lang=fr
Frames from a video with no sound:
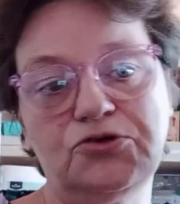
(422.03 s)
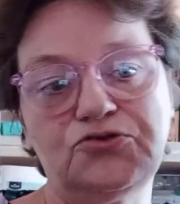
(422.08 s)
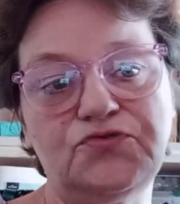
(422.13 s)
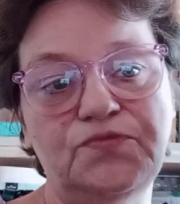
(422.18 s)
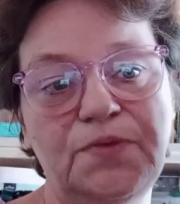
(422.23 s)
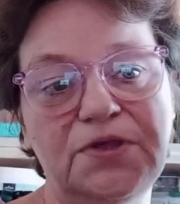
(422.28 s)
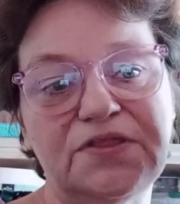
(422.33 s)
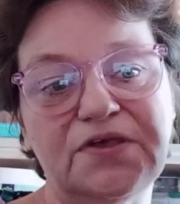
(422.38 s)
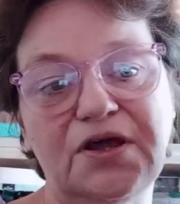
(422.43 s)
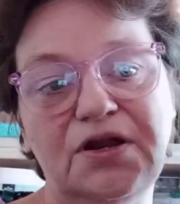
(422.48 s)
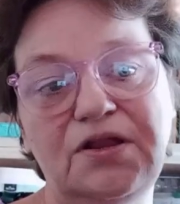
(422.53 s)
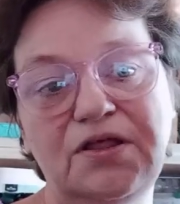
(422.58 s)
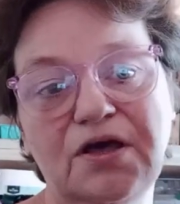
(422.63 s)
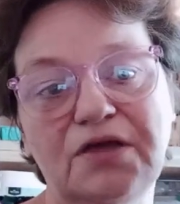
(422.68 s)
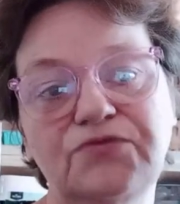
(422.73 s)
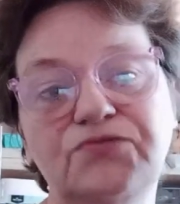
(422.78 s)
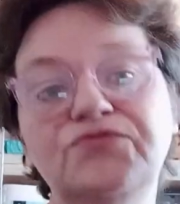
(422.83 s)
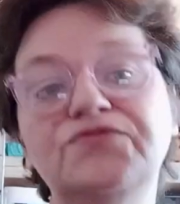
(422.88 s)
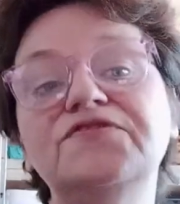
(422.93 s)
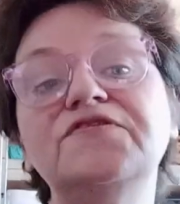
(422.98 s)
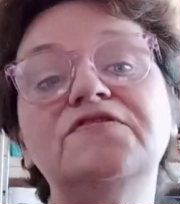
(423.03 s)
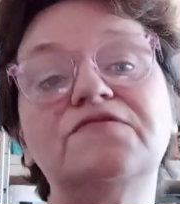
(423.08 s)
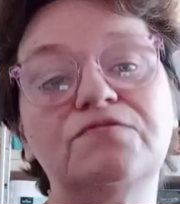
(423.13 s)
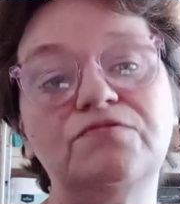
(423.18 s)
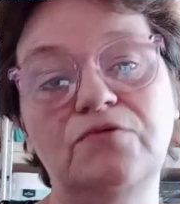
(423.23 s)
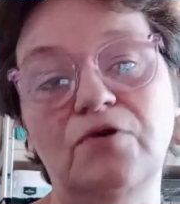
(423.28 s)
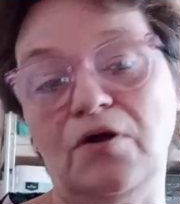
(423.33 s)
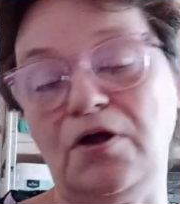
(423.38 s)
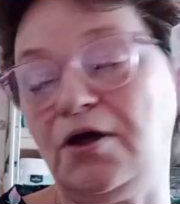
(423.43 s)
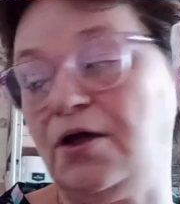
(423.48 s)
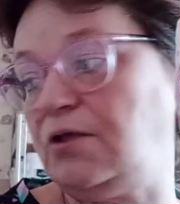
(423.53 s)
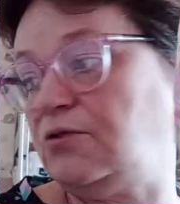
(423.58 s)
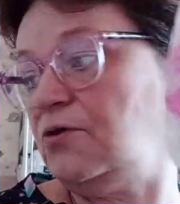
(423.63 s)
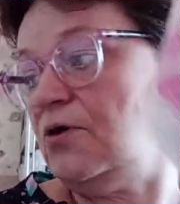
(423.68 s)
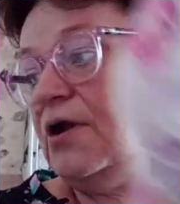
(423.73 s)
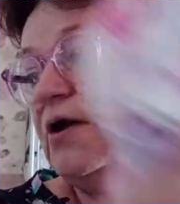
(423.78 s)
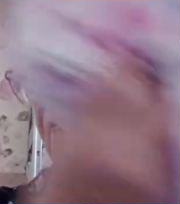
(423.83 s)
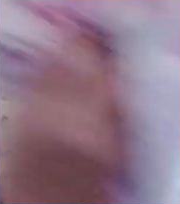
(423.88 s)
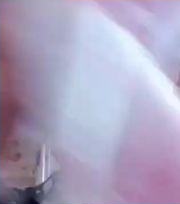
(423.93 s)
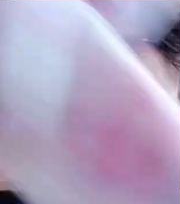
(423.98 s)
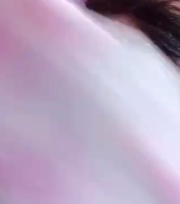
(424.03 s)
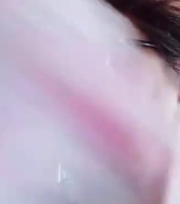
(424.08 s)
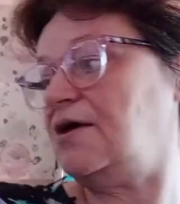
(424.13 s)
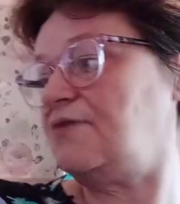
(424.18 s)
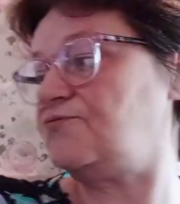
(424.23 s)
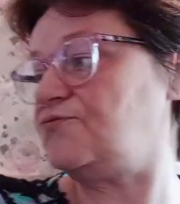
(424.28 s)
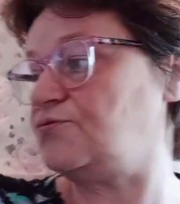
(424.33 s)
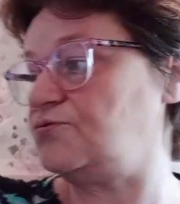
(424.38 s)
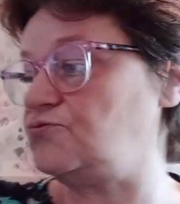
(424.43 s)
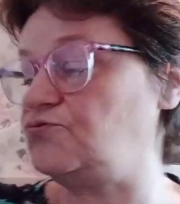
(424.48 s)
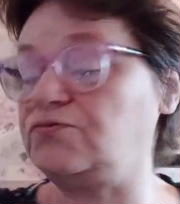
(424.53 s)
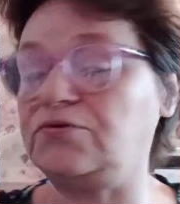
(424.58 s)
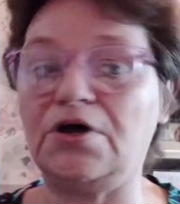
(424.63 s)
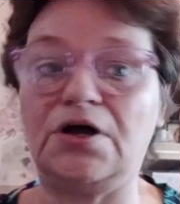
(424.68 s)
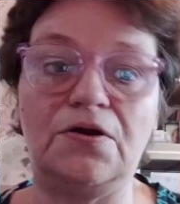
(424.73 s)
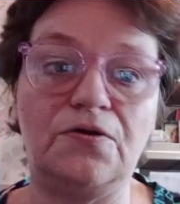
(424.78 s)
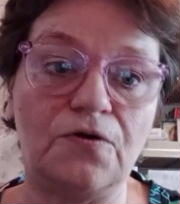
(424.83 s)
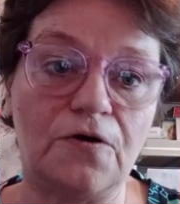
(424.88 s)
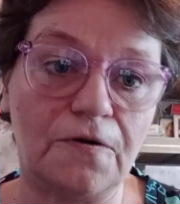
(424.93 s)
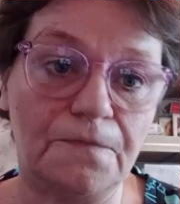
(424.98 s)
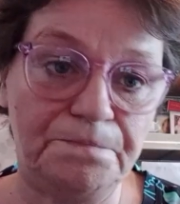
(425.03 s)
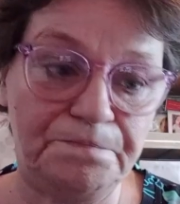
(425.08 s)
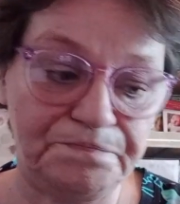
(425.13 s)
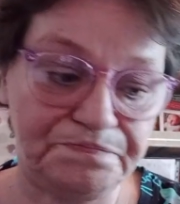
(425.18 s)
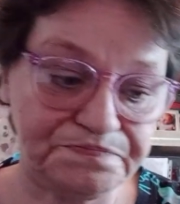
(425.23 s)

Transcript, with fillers: je vous mettrai le lien du tissu dans la, dans la barre d'infos tout à l'heure.